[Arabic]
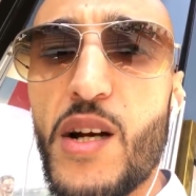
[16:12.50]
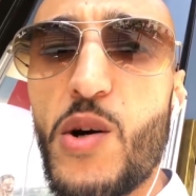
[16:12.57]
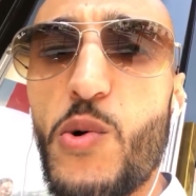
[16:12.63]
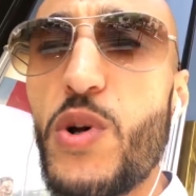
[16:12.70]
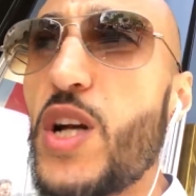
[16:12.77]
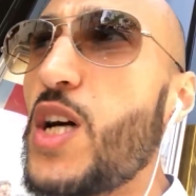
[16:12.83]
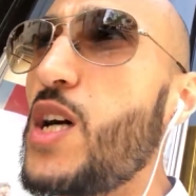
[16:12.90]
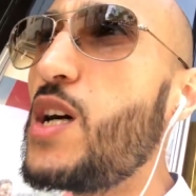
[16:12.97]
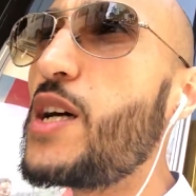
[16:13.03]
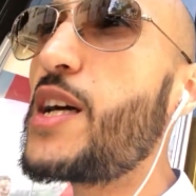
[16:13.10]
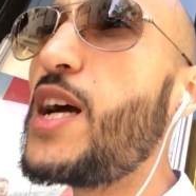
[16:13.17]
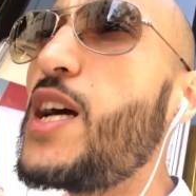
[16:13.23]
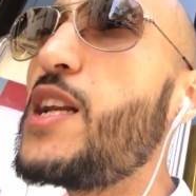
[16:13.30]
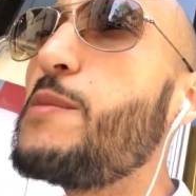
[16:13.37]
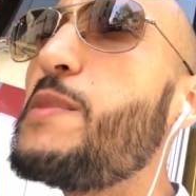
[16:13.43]
خويا
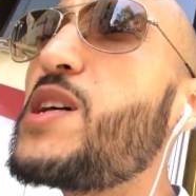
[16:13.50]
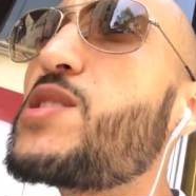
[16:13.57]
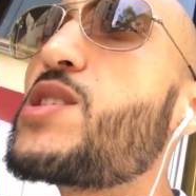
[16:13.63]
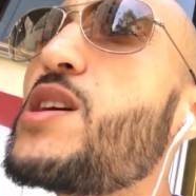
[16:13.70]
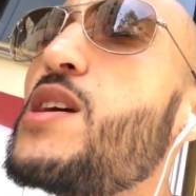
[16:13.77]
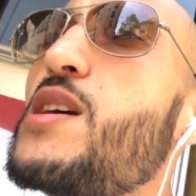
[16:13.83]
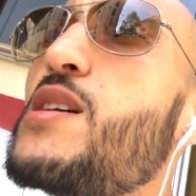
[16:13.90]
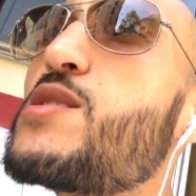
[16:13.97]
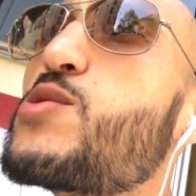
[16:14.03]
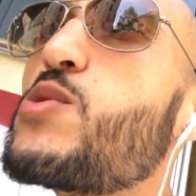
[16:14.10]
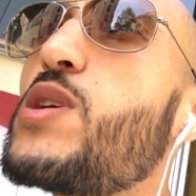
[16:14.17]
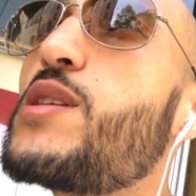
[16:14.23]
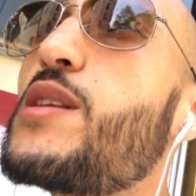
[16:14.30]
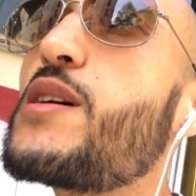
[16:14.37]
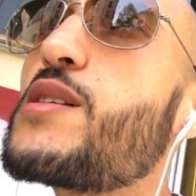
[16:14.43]
كاع لي مارشي ايل
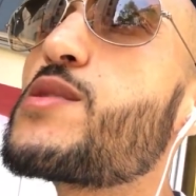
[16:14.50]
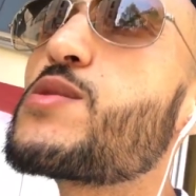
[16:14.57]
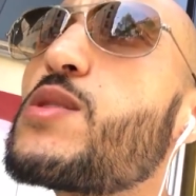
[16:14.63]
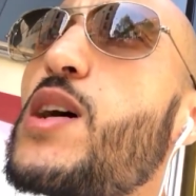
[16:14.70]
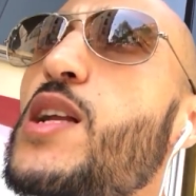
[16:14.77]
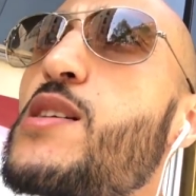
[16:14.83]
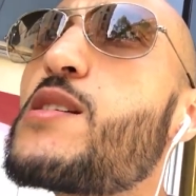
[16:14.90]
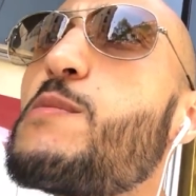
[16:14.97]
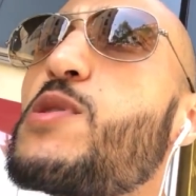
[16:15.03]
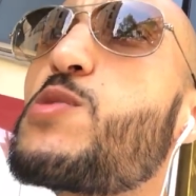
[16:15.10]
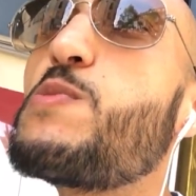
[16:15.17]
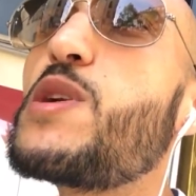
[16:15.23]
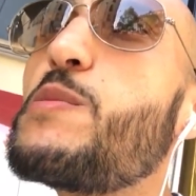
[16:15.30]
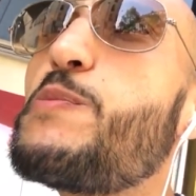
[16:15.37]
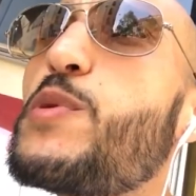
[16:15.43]
سو انتريسون على حسب اش
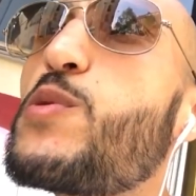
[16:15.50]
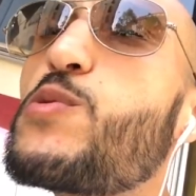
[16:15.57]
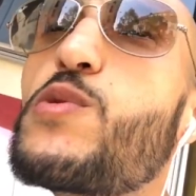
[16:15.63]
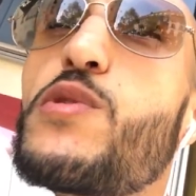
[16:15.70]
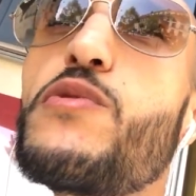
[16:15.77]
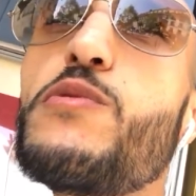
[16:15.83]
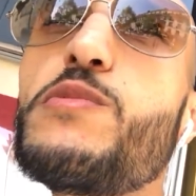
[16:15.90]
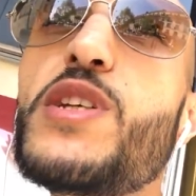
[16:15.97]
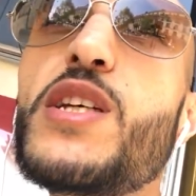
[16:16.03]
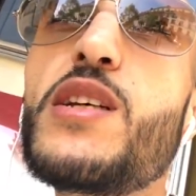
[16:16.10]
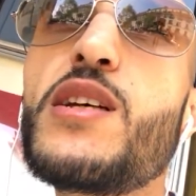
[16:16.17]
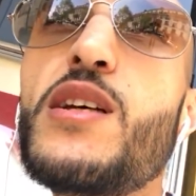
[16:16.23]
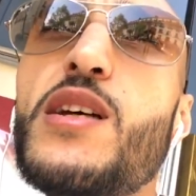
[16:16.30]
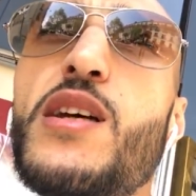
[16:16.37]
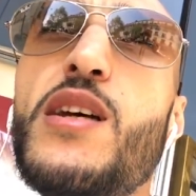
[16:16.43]
من البرودوي فهمتي
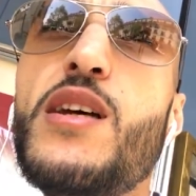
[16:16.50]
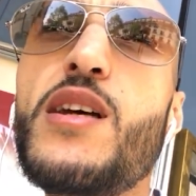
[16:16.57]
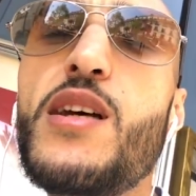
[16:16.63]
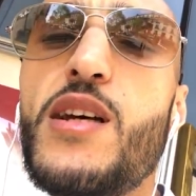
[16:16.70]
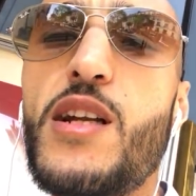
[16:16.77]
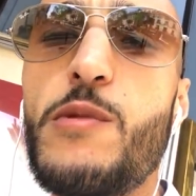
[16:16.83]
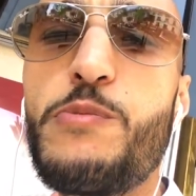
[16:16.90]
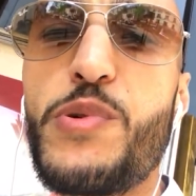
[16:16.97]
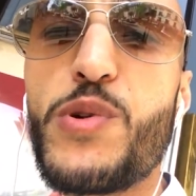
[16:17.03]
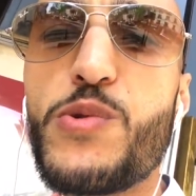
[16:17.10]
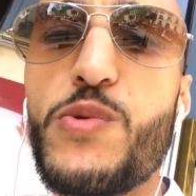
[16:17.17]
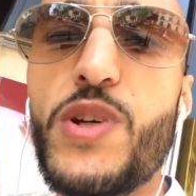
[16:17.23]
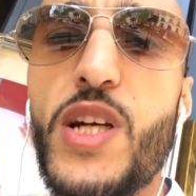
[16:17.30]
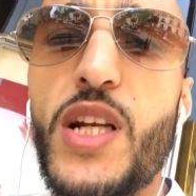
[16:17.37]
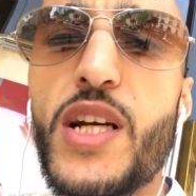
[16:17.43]

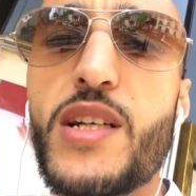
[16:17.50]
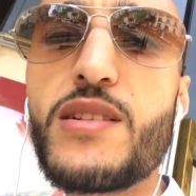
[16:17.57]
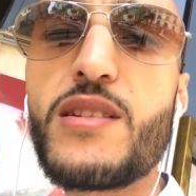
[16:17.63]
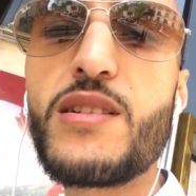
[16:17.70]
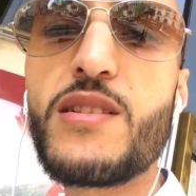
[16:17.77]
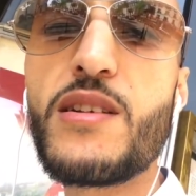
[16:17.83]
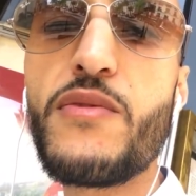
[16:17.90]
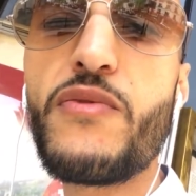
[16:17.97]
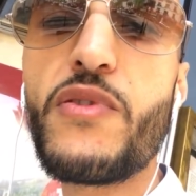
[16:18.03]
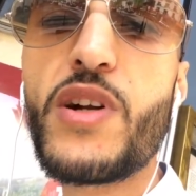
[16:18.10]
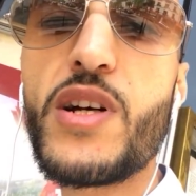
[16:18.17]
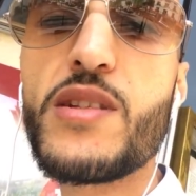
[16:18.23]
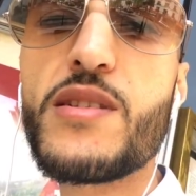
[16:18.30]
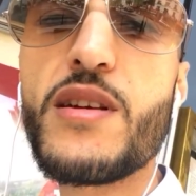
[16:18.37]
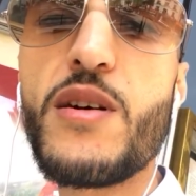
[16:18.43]
البرودوي الا كنت انت في
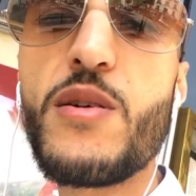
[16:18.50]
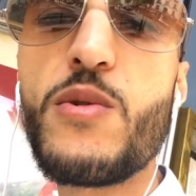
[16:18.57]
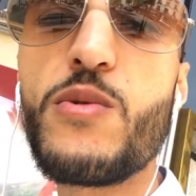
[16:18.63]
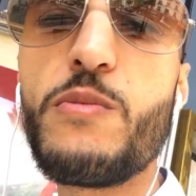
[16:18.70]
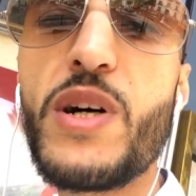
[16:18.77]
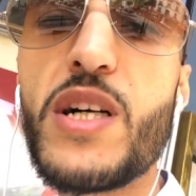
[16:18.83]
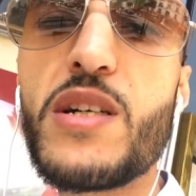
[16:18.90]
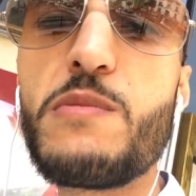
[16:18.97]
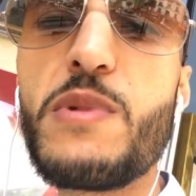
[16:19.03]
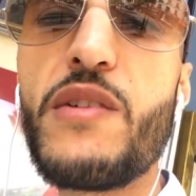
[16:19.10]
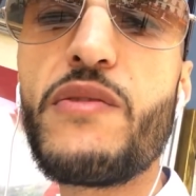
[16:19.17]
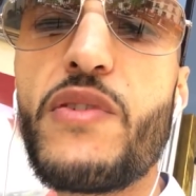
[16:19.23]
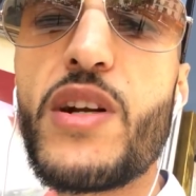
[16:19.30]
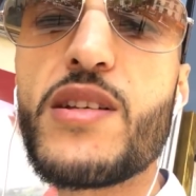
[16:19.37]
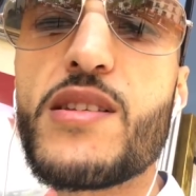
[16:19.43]
فرنسا وباغي تبيع
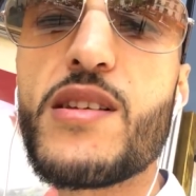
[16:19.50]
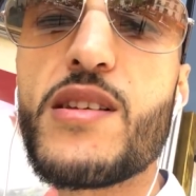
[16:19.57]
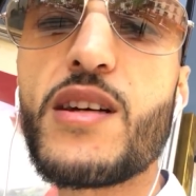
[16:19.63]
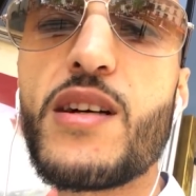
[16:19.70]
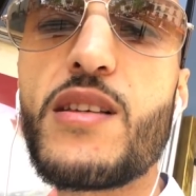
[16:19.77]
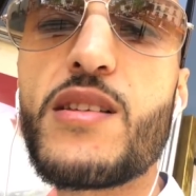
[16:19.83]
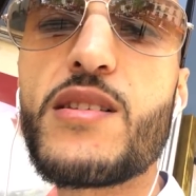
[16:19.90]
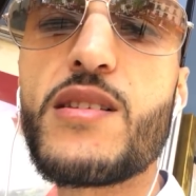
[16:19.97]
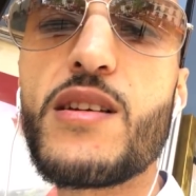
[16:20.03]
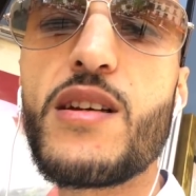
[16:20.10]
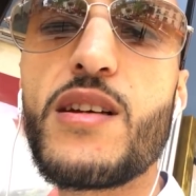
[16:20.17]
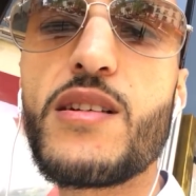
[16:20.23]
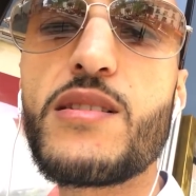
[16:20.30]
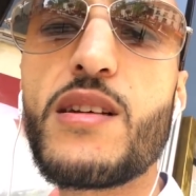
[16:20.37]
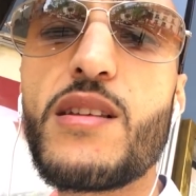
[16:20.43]
في فرنسا تقدر
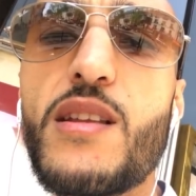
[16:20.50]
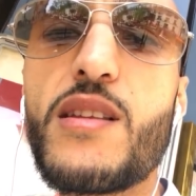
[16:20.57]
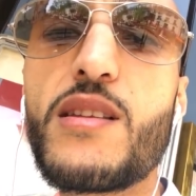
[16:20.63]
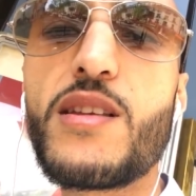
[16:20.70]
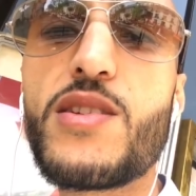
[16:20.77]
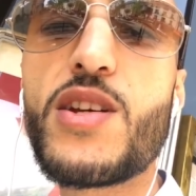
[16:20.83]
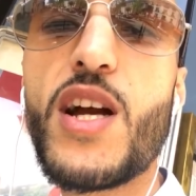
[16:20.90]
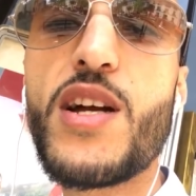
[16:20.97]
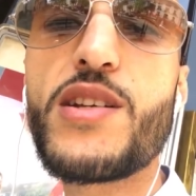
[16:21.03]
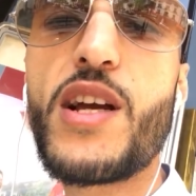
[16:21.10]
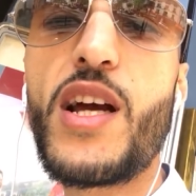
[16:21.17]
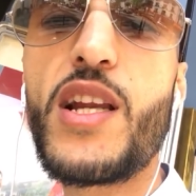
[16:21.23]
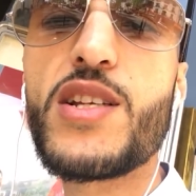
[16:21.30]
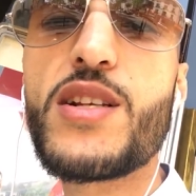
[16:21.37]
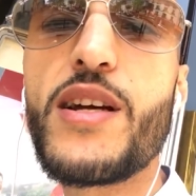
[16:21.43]
تقدر دير شي حاجه
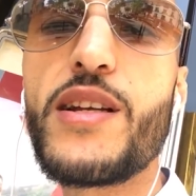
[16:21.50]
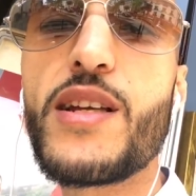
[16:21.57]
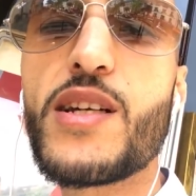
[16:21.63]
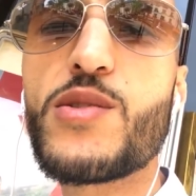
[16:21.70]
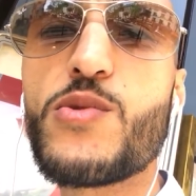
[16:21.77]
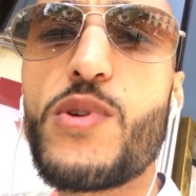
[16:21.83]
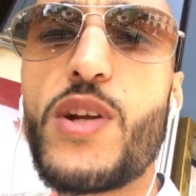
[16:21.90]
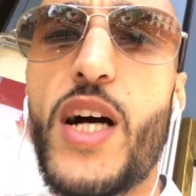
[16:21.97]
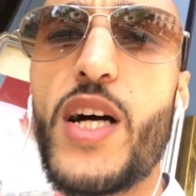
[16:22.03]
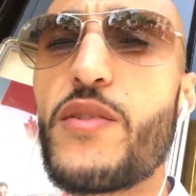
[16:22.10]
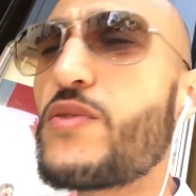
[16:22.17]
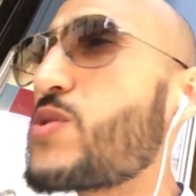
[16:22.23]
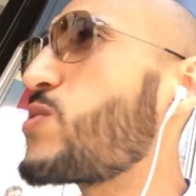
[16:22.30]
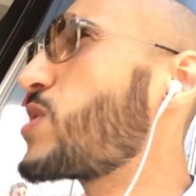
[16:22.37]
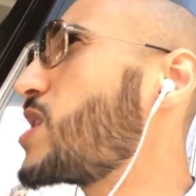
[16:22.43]
علاش لانك تكون عارف
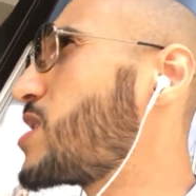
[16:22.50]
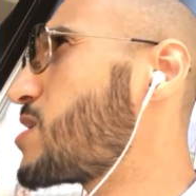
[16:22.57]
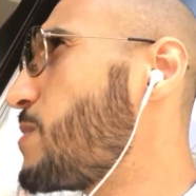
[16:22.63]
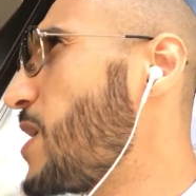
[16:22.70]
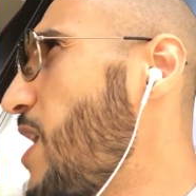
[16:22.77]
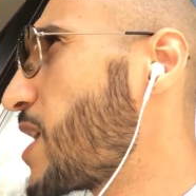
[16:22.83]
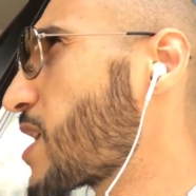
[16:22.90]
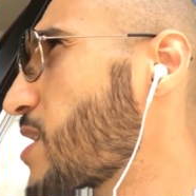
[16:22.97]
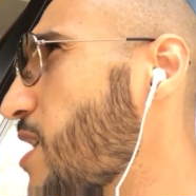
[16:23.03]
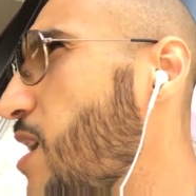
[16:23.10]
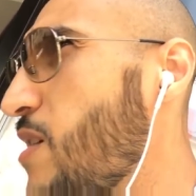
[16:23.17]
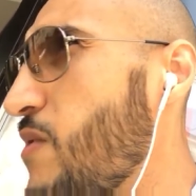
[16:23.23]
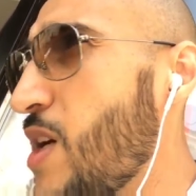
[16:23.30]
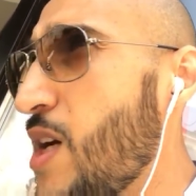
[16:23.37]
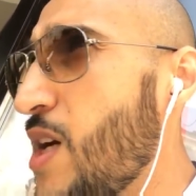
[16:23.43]
شنو كيتباع كتعرف